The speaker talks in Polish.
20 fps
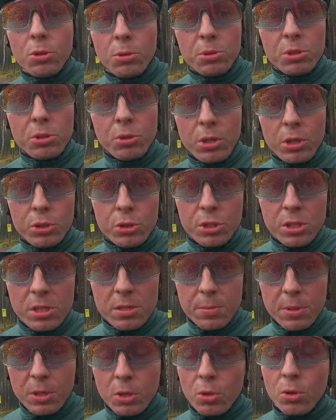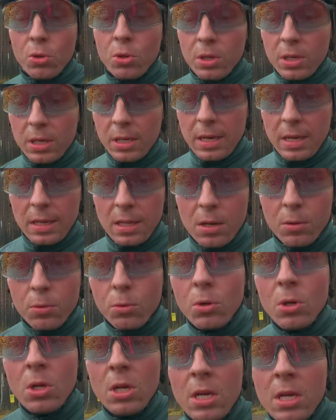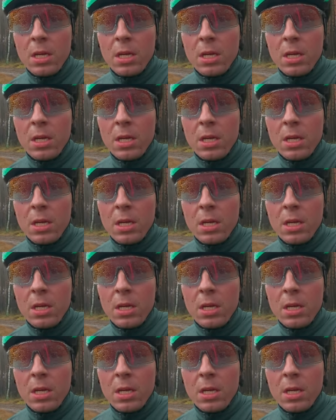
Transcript: dobrze kojarzycie z mego kanału.